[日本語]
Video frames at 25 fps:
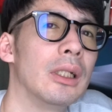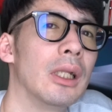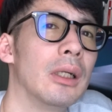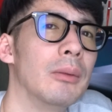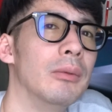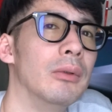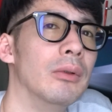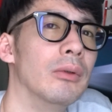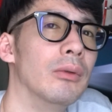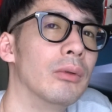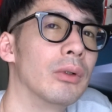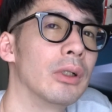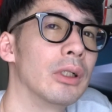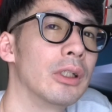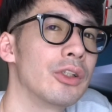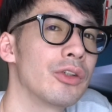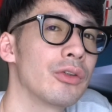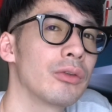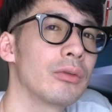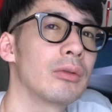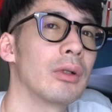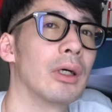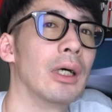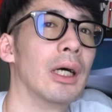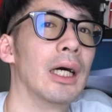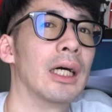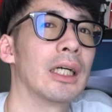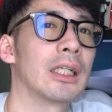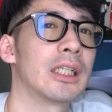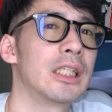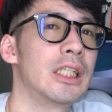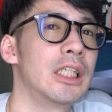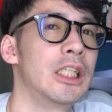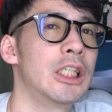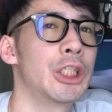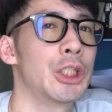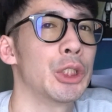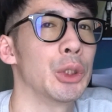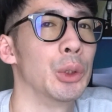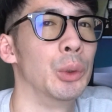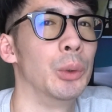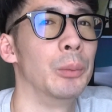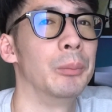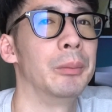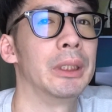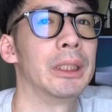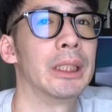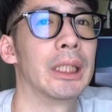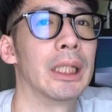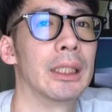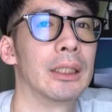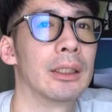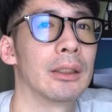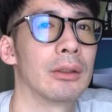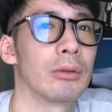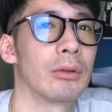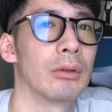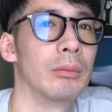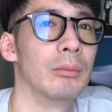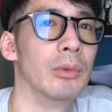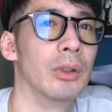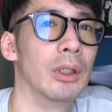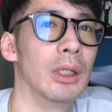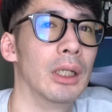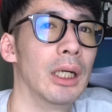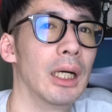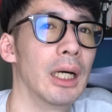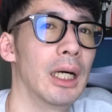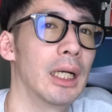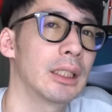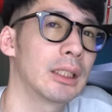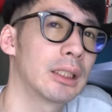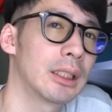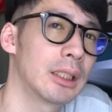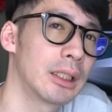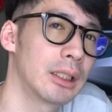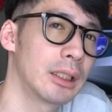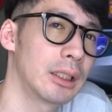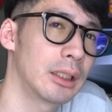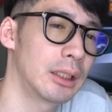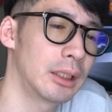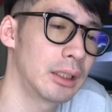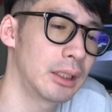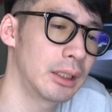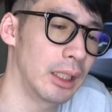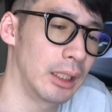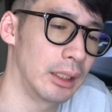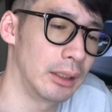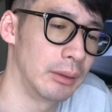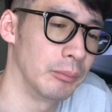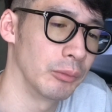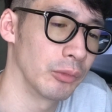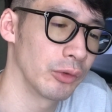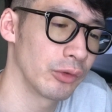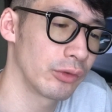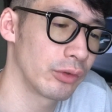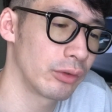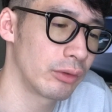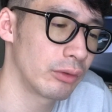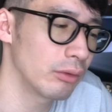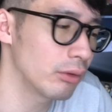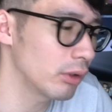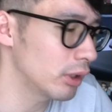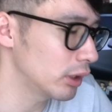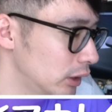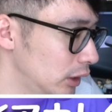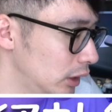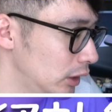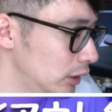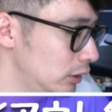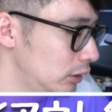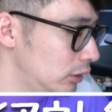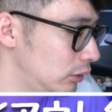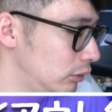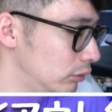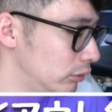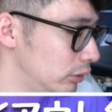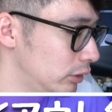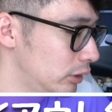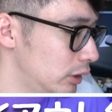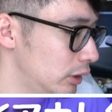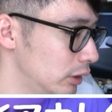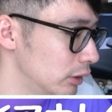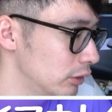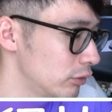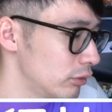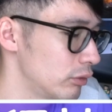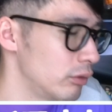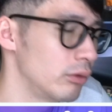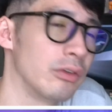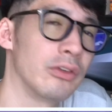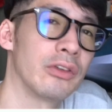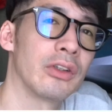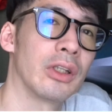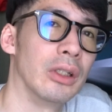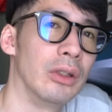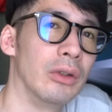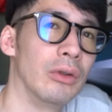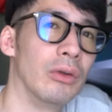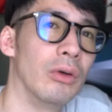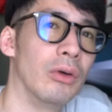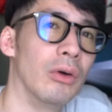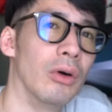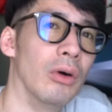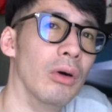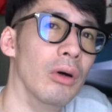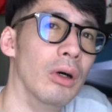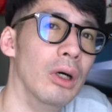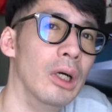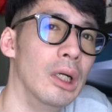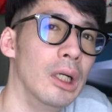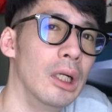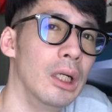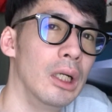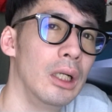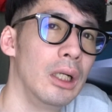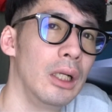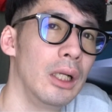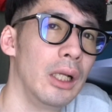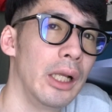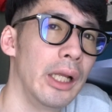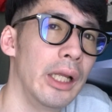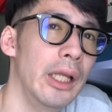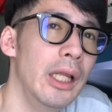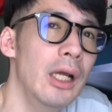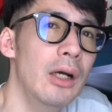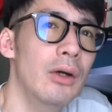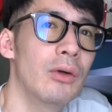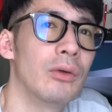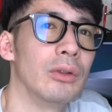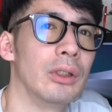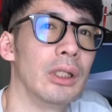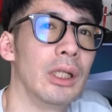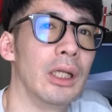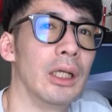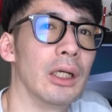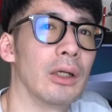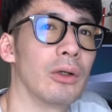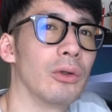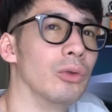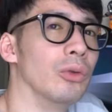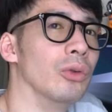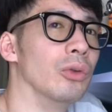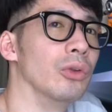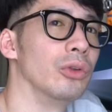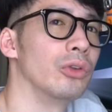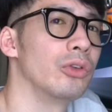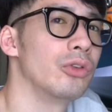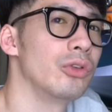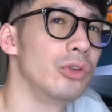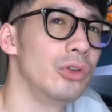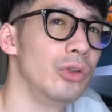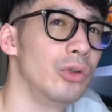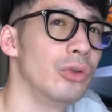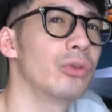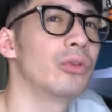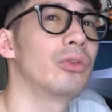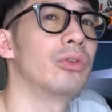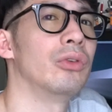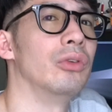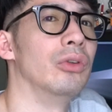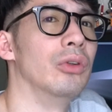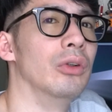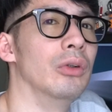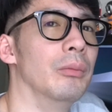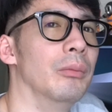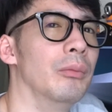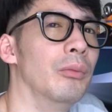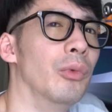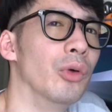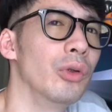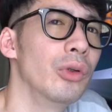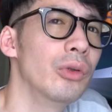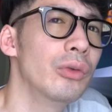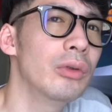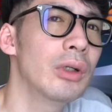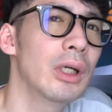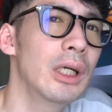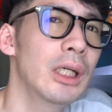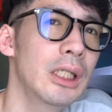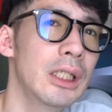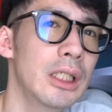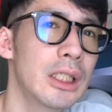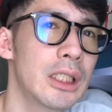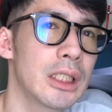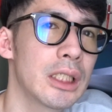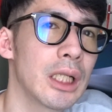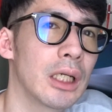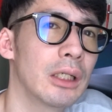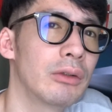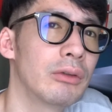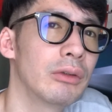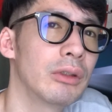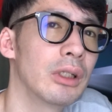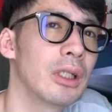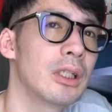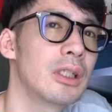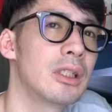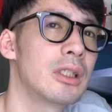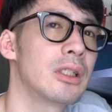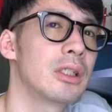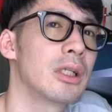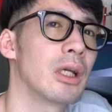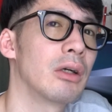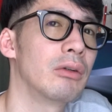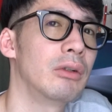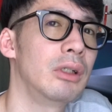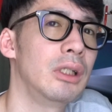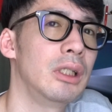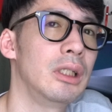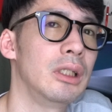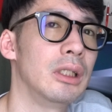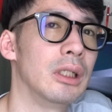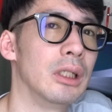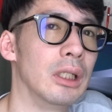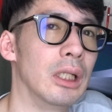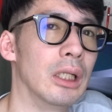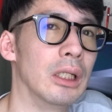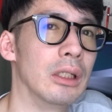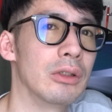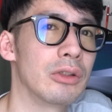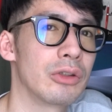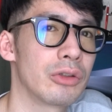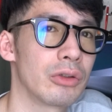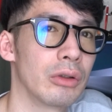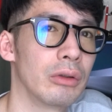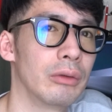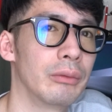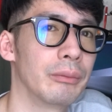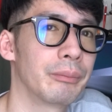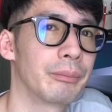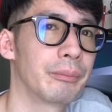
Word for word: 多分俺ちょっと飽き性みたいなとこもあったりもするのかなっていう気がするんですけど部屋をねこうよく模様替えしたくなっちゃう人間なんですよ